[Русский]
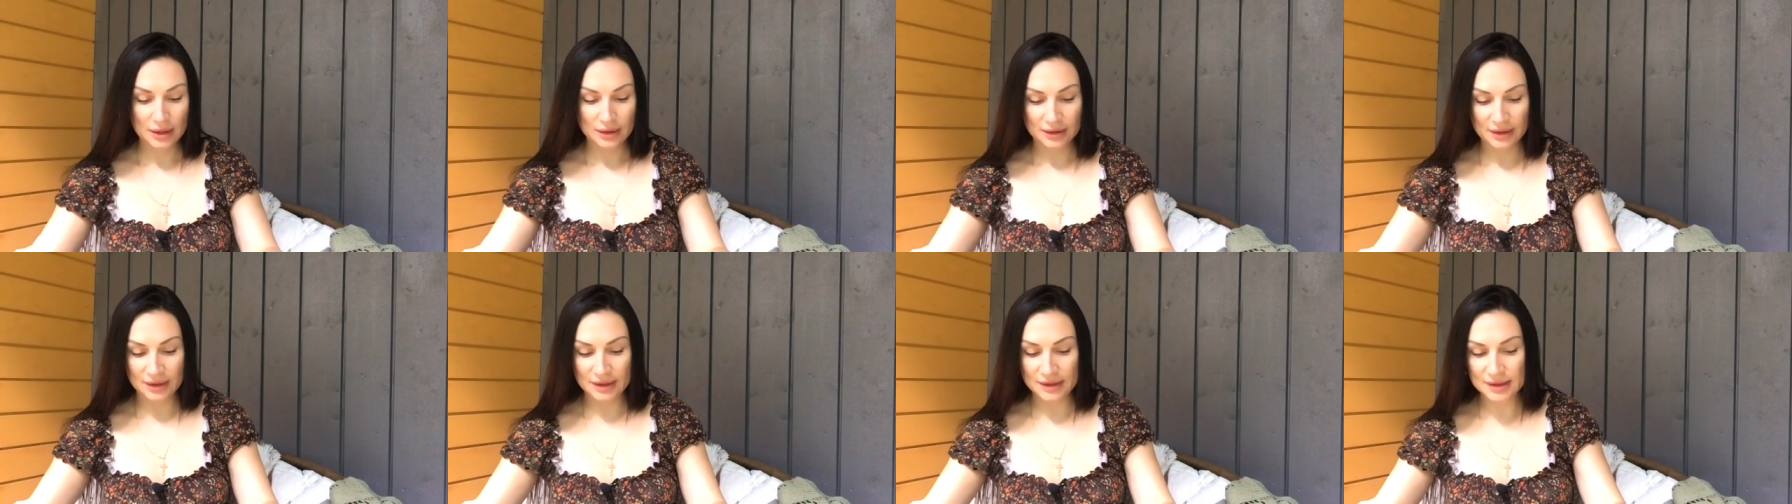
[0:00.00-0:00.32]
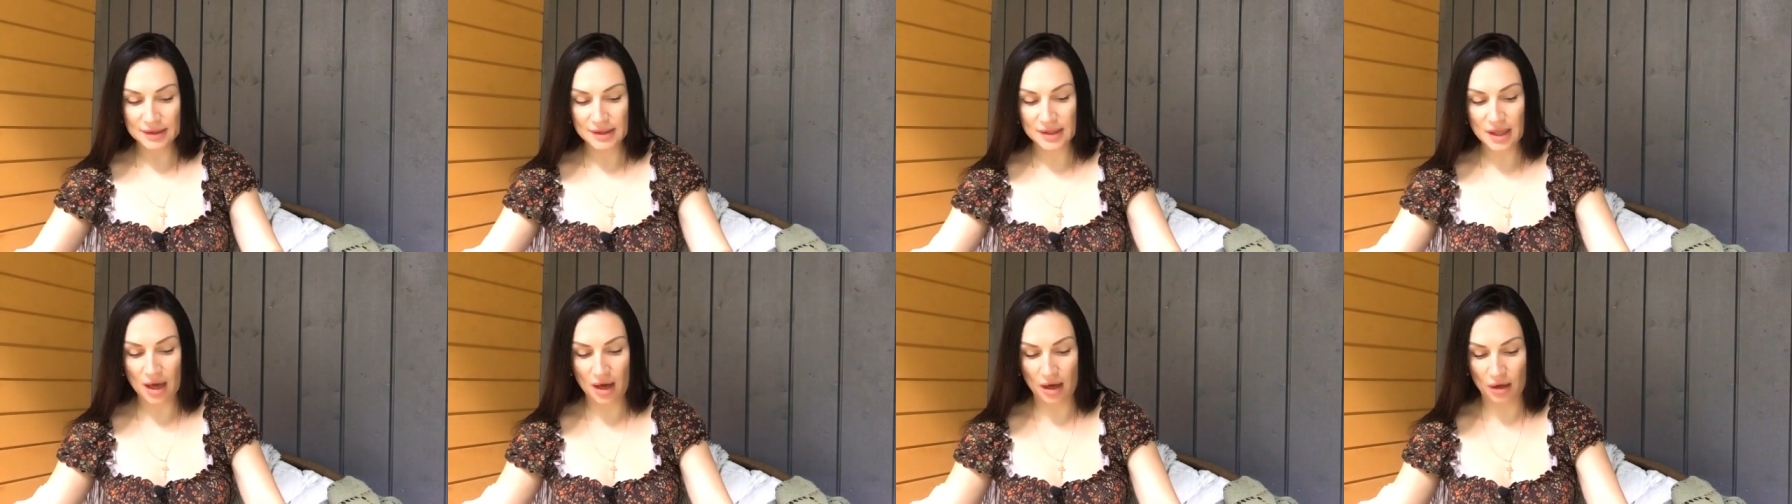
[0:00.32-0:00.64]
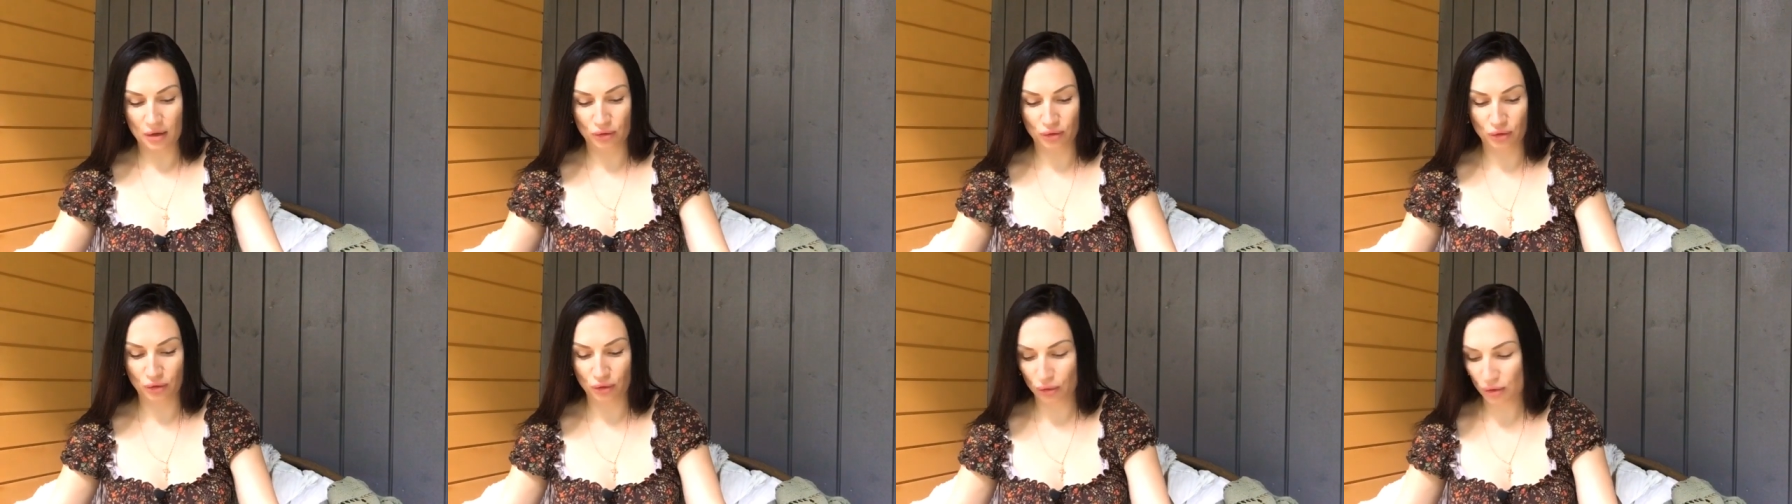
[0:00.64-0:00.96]
не
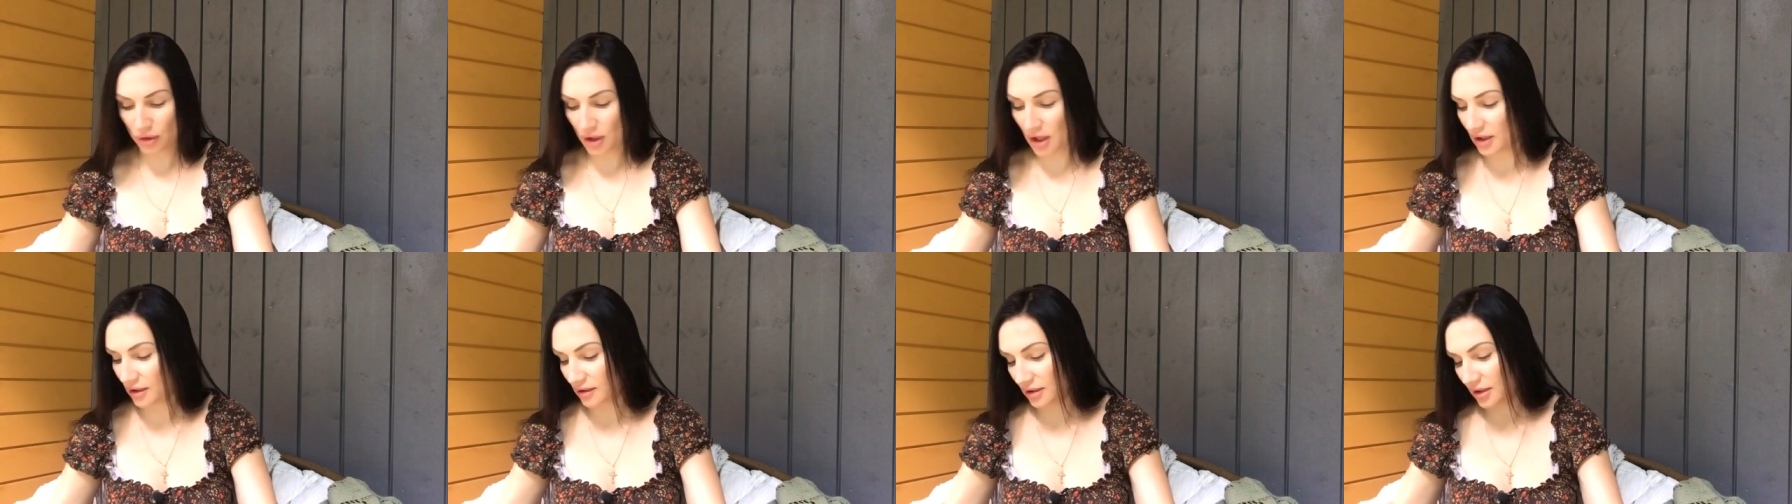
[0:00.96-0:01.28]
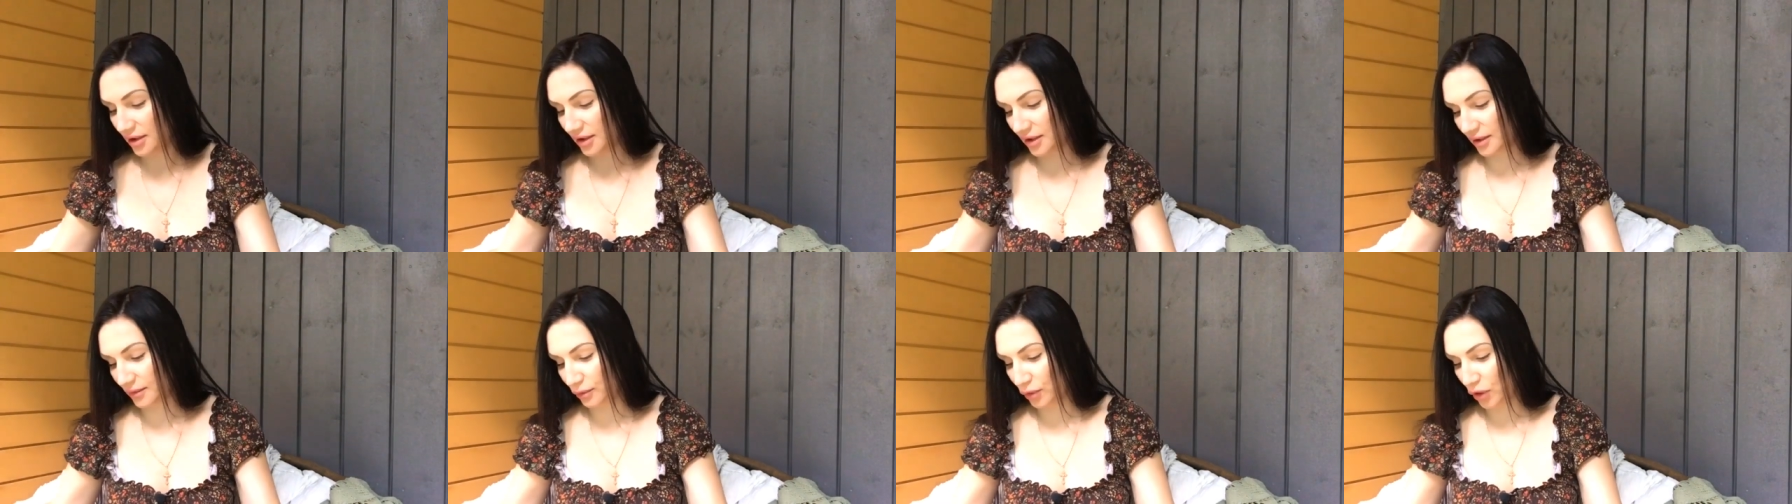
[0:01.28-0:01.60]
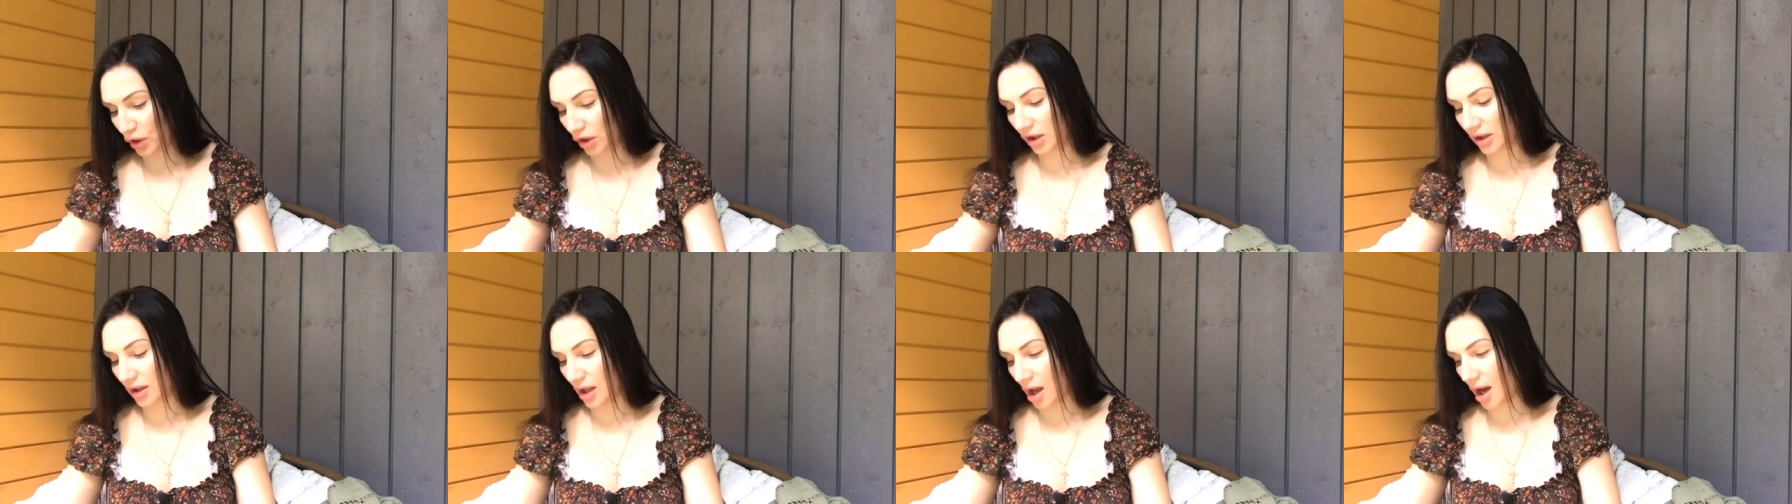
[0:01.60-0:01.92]
знаю, то ли
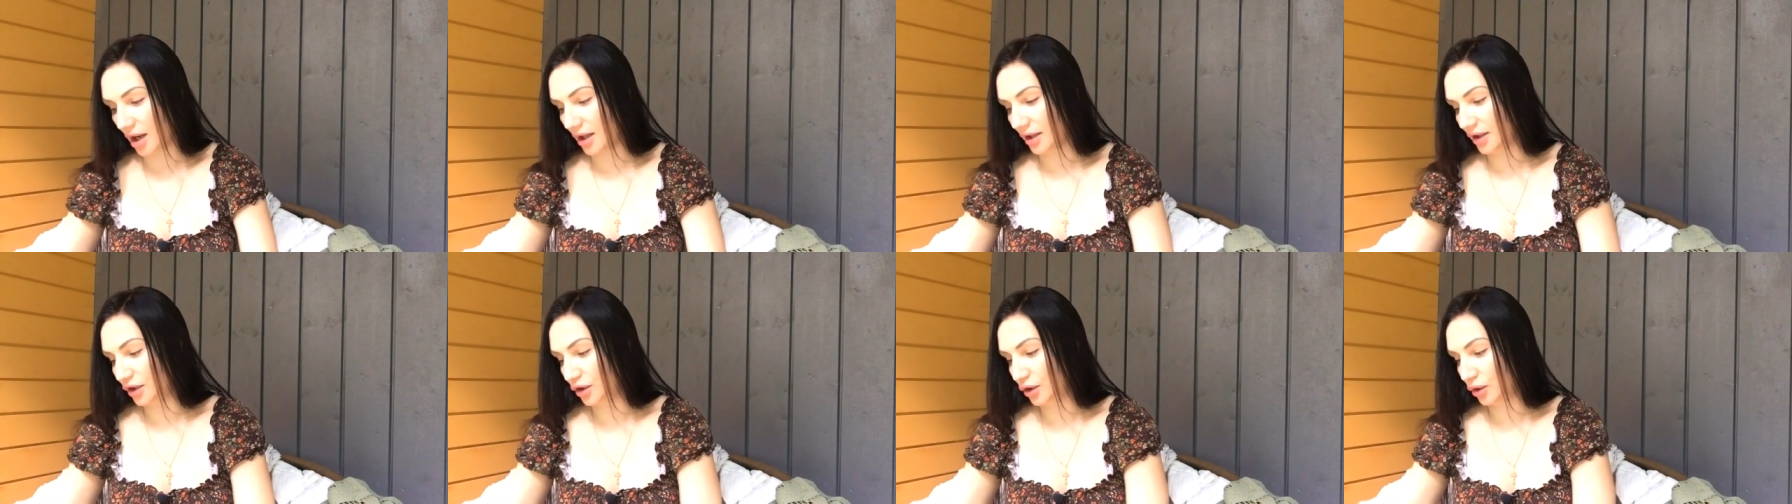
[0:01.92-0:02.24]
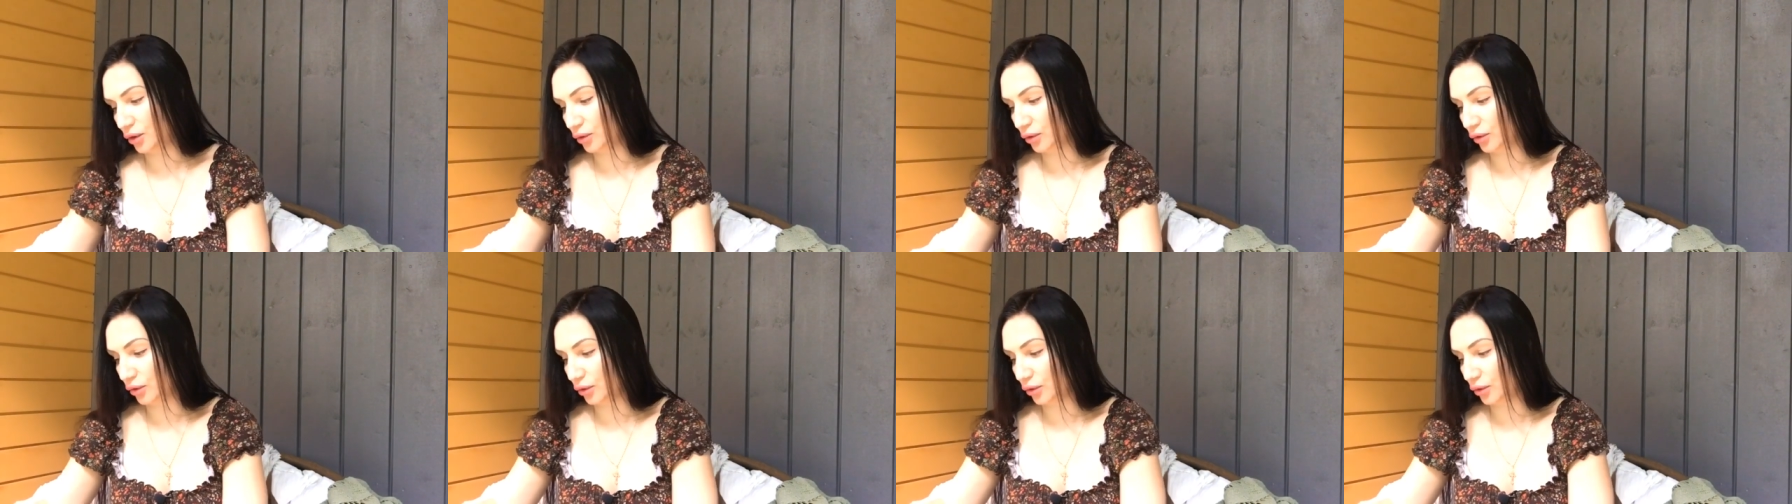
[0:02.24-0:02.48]
лицевой гладью,